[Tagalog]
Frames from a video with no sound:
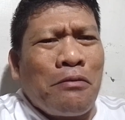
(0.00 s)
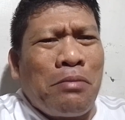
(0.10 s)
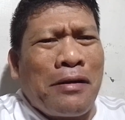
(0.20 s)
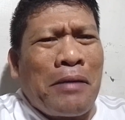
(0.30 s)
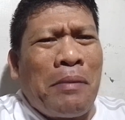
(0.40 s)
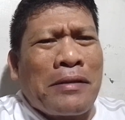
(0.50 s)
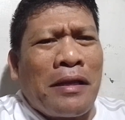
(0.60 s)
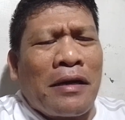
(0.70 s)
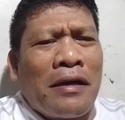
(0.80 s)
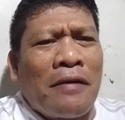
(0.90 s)
Sobrang kapal
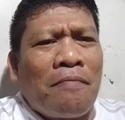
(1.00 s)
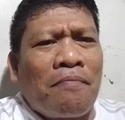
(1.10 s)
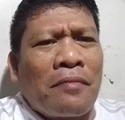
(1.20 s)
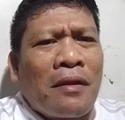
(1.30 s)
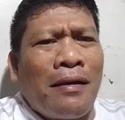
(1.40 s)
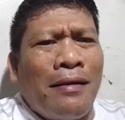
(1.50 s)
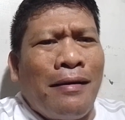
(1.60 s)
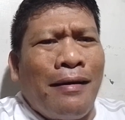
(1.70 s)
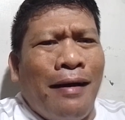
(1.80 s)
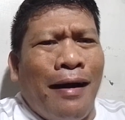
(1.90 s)
talaga.
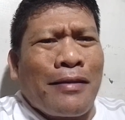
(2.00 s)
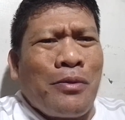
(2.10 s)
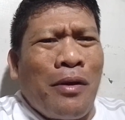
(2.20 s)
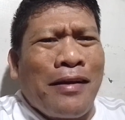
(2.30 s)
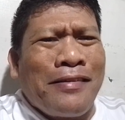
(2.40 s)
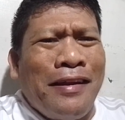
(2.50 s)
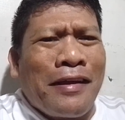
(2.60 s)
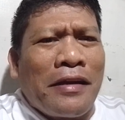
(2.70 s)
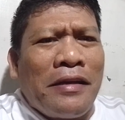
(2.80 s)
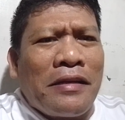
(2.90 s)
At walang
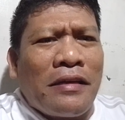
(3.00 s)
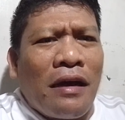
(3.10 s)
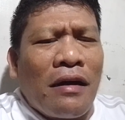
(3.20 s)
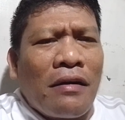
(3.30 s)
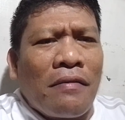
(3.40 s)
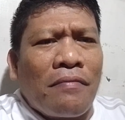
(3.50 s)
delikadisa.